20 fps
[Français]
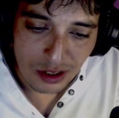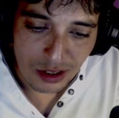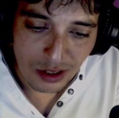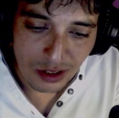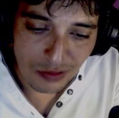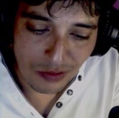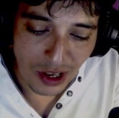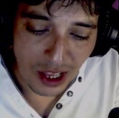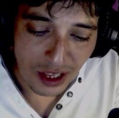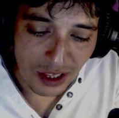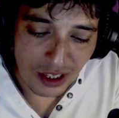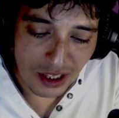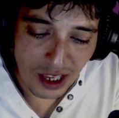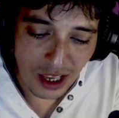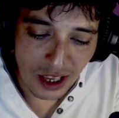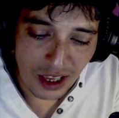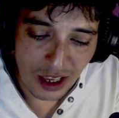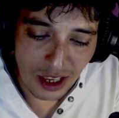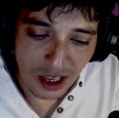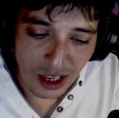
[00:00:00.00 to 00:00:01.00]
Euh, voilà, y
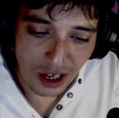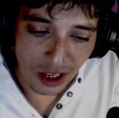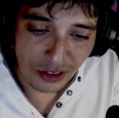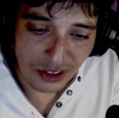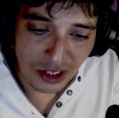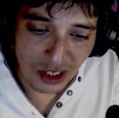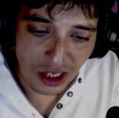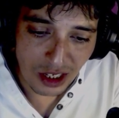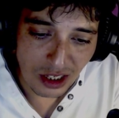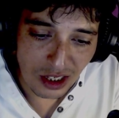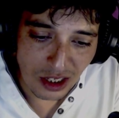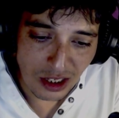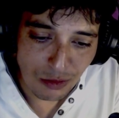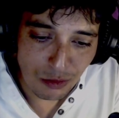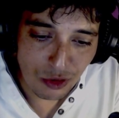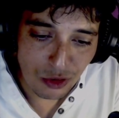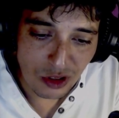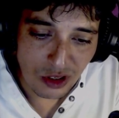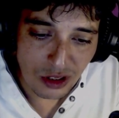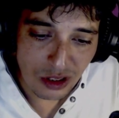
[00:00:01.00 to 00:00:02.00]
alors c'est quelqu'un qui
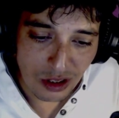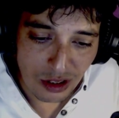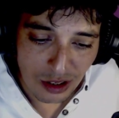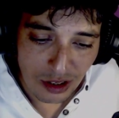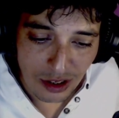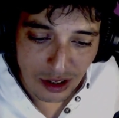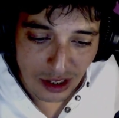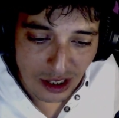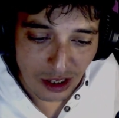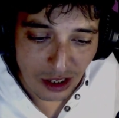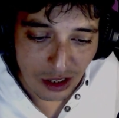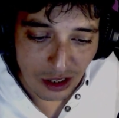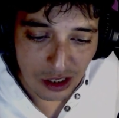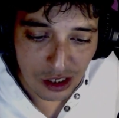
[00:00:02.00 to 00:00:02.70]
me dit, euh, qui,